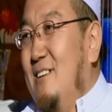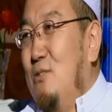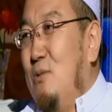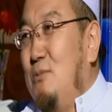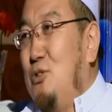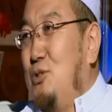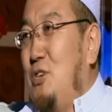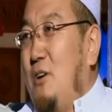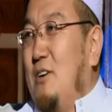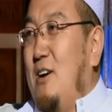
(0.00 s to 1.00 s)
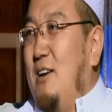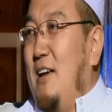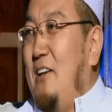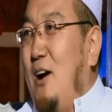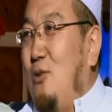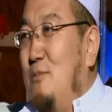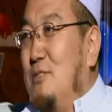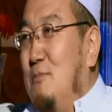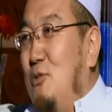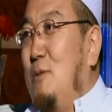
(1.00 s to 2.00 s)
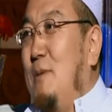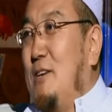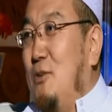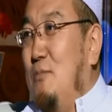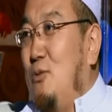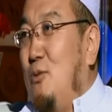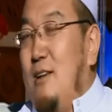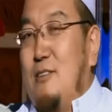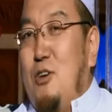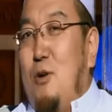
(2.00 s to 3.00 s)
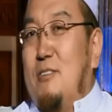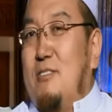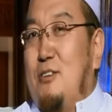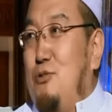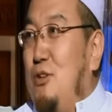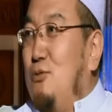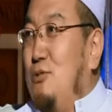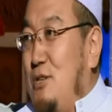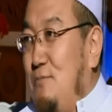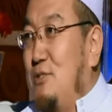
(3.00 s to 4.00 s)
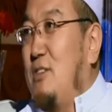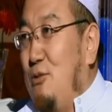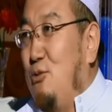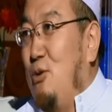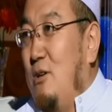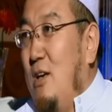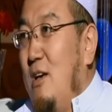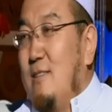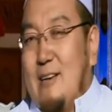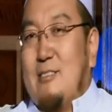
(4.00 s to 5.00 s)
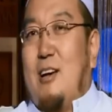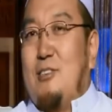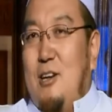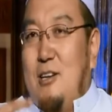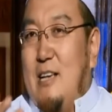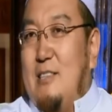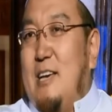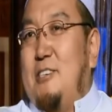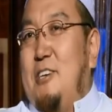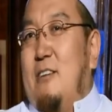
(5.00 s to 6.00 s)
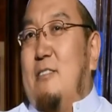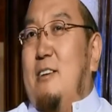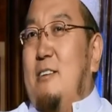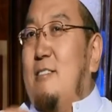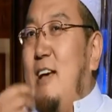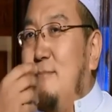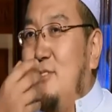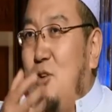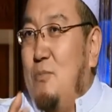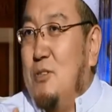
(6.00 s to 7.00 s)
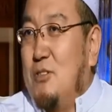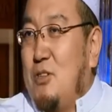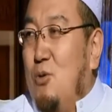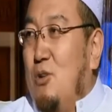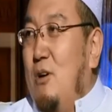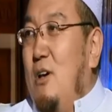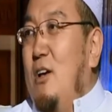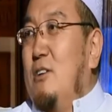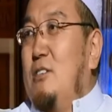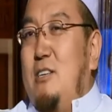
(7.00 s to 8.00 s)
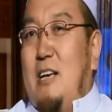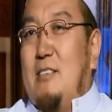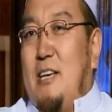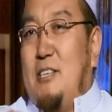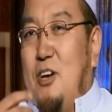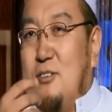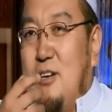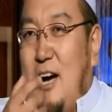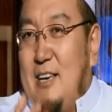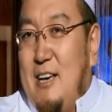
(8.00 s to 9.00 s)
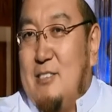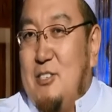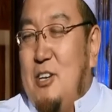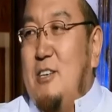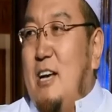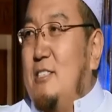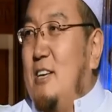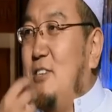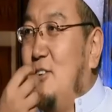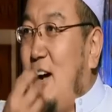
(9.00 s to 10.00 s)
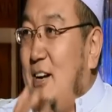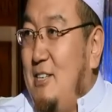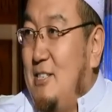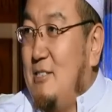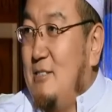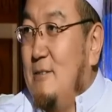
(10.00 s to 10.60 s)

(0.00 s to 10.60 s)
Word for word: 我们就想着，可怜的阿訇们，怎么会把教门坏了？要么他学的东西不是太多，但是他仍然在讲着伊斯兰教门的道德，仍然在讲着阿耶提，仍然在讲着哈迪斯。